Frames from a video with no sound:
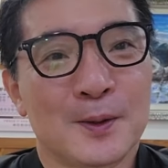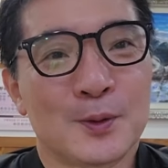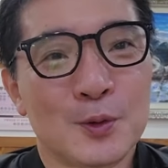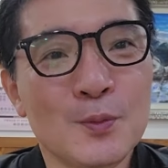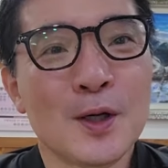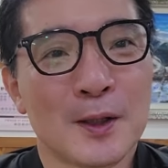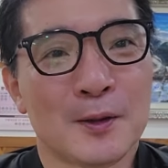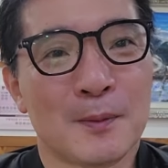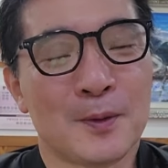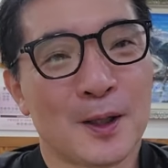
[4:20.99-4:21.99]
숨어가
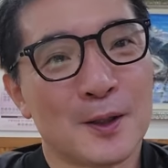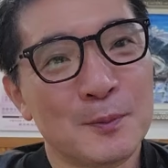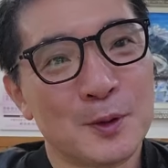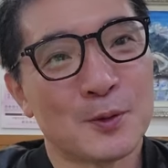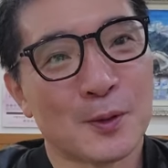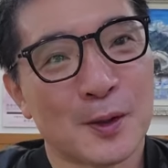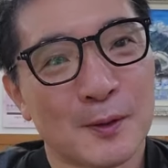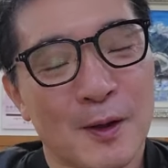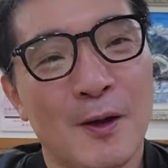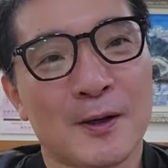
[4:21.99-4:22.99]
있다니까 껍질 속에
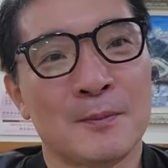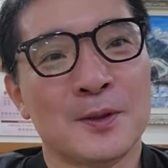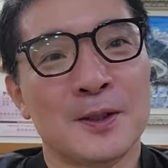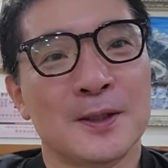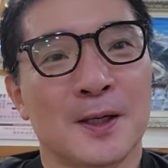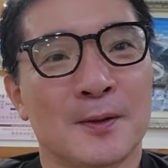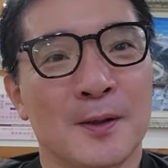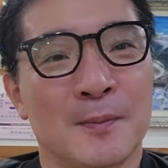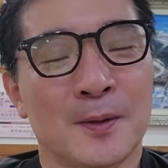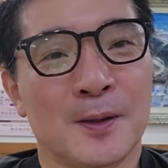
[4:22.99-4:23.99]
딱 감춰지가
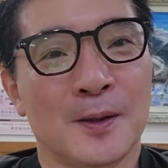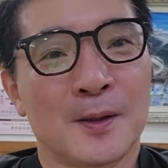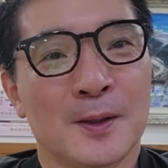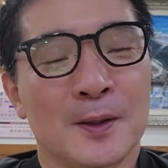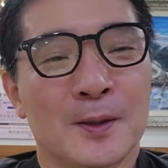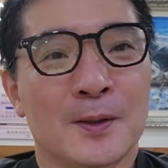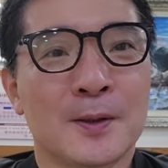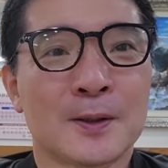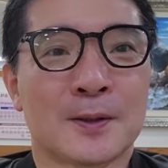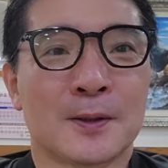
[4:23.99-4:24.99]
있다니까
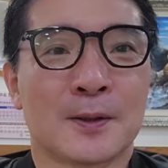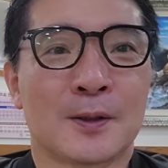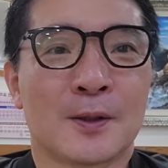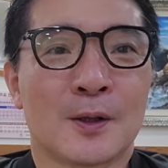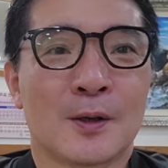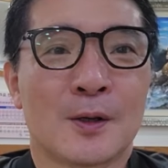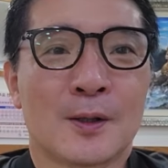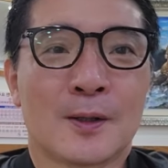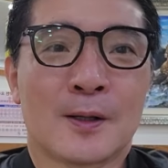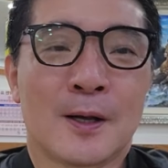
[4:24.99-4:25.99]
그래서
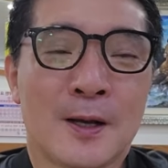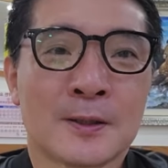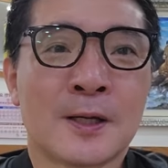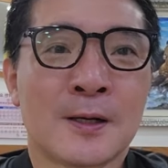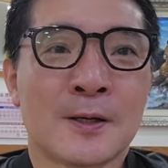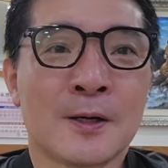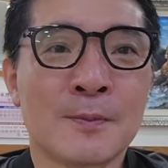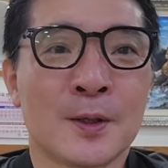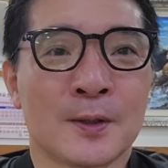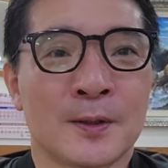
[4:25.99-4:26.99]
항상
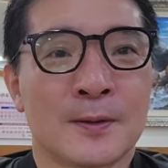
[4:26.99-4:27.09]
검은